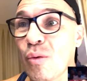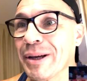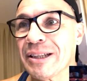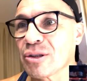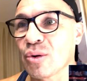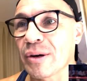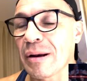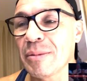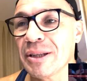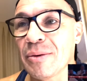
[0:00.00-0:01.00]
combatazo
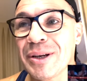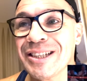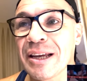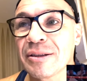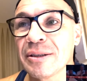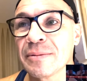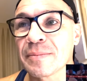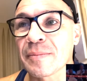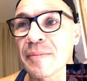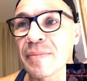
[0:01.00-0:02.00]
realmente brillante.
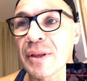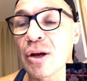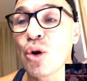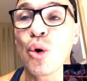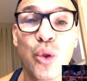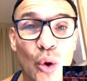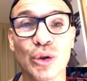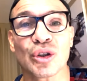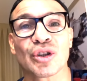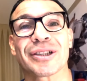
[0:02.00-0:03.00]
Los
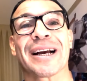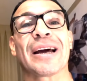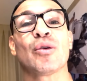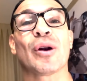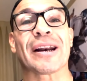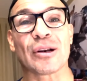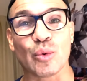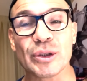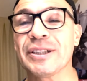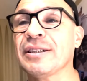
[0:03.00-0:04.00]
dos sacaron a
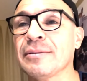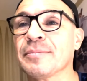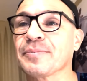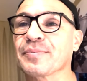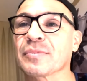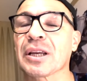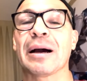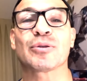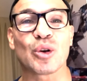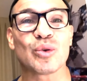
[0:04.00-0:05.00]
relucir
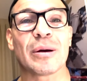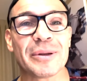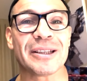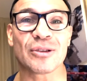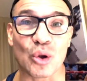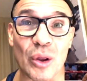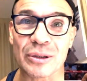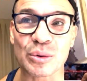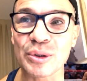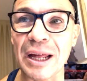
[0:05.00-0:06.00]
absolutamente todas sus